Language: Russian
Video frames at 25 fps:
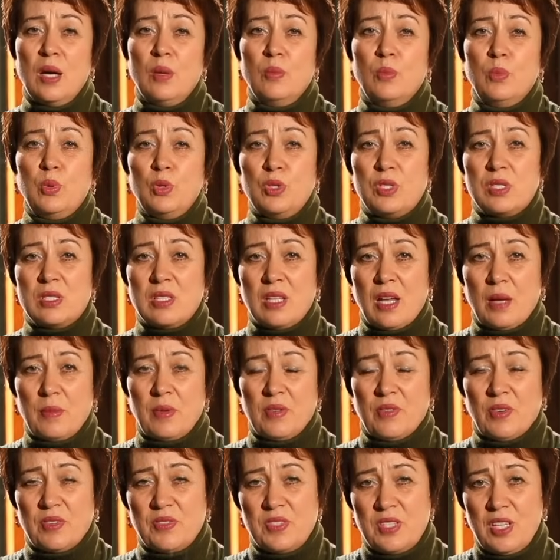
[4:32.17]
Будь с
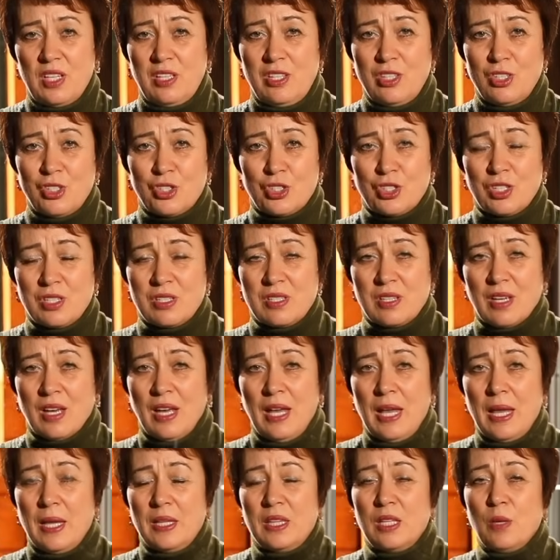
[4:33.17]
нами во все дни жизни,
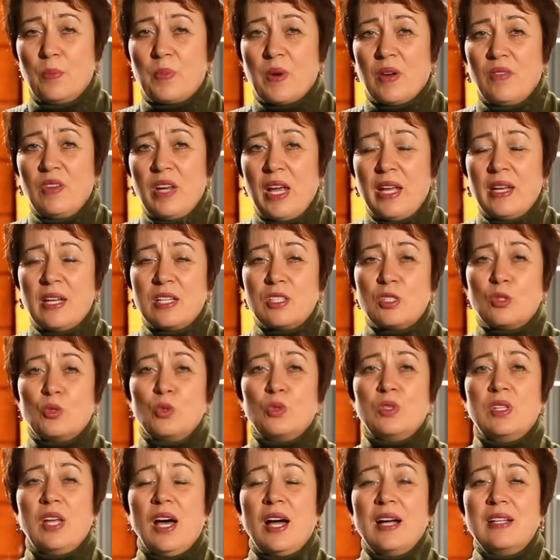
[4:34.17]
направляй нас
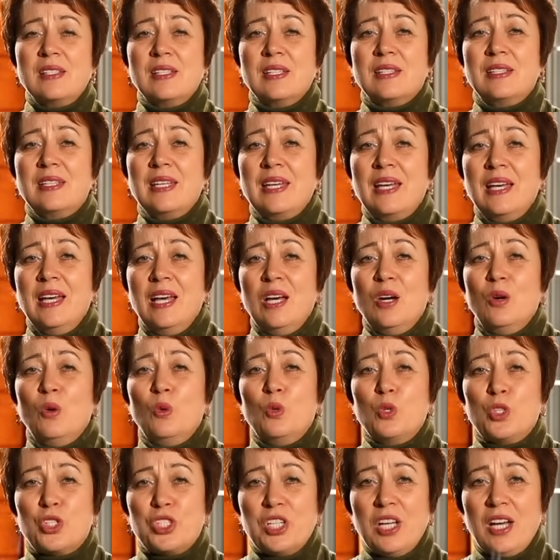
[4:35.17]
туда, где ты
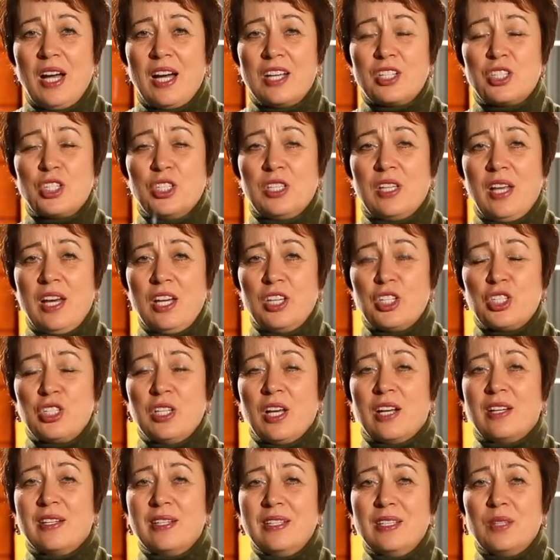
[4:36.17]
уже ожидаешь
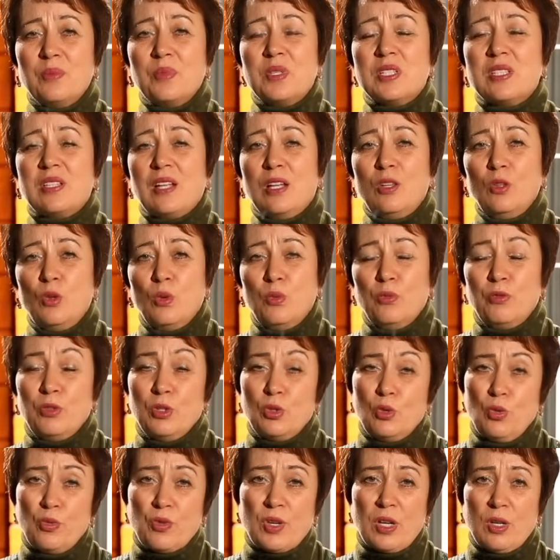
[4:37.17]
накрытым столом в
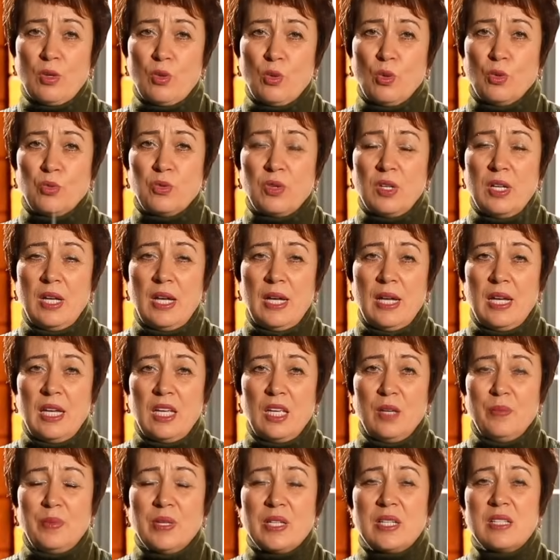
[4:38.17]
виду врагов,
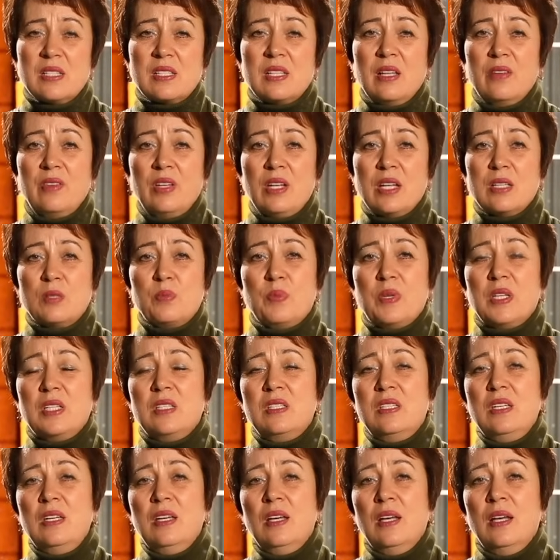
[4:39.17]
и благослови нас
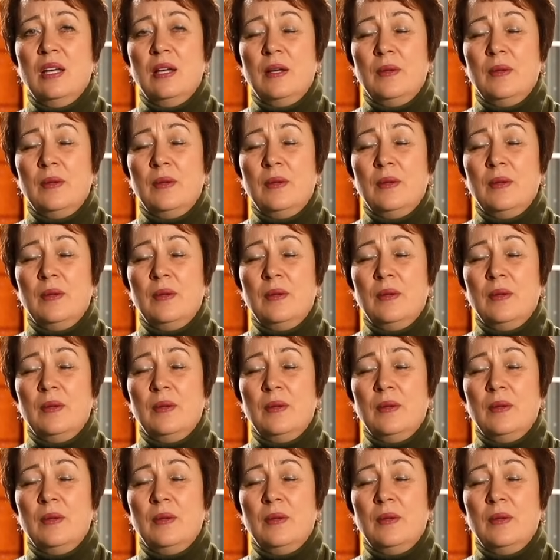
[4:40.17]
прийти